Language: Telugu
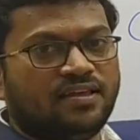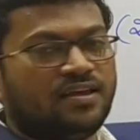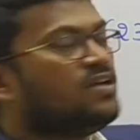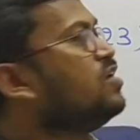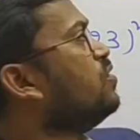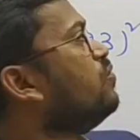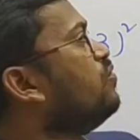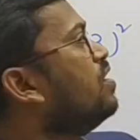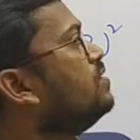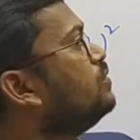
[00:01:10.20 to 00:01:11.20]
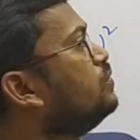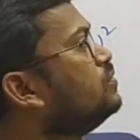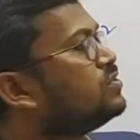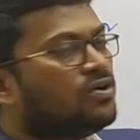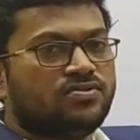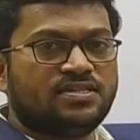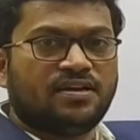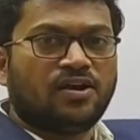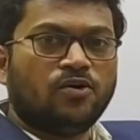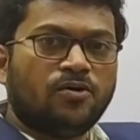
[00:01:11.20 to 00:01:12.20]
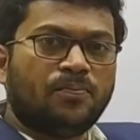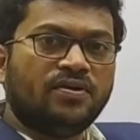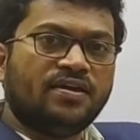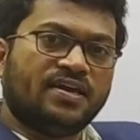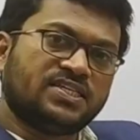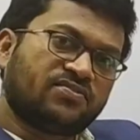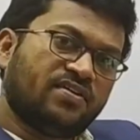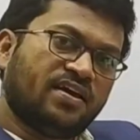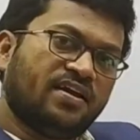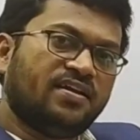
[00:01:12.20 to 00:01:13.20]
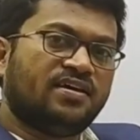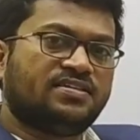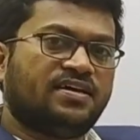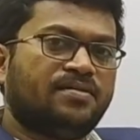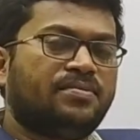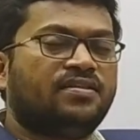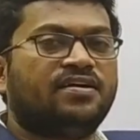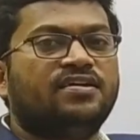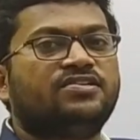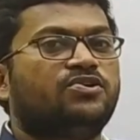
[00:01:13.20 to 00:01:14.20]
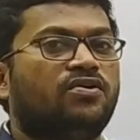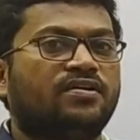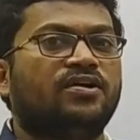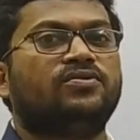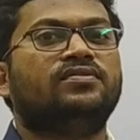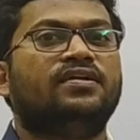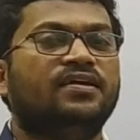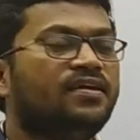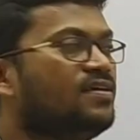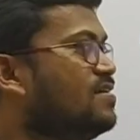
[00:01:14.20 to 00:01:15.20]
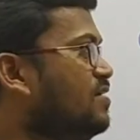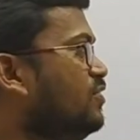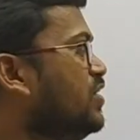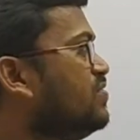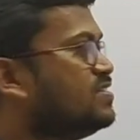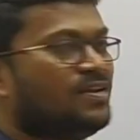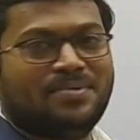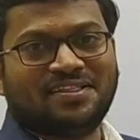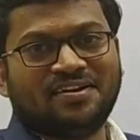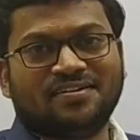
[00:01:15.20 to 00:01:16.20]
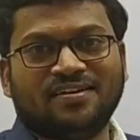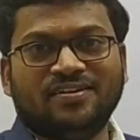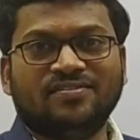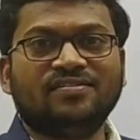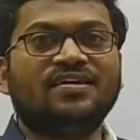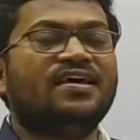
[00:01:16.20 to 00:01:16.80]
అదే వన్ టు థౌజండ్ లోపు ఏ స్క్వేర్ అడిగినా సరే మన దగ్గర షార్ట్ కట్ ఉందండి ఇది యూనివర్సల్ మెథడ్ అంటాను నేను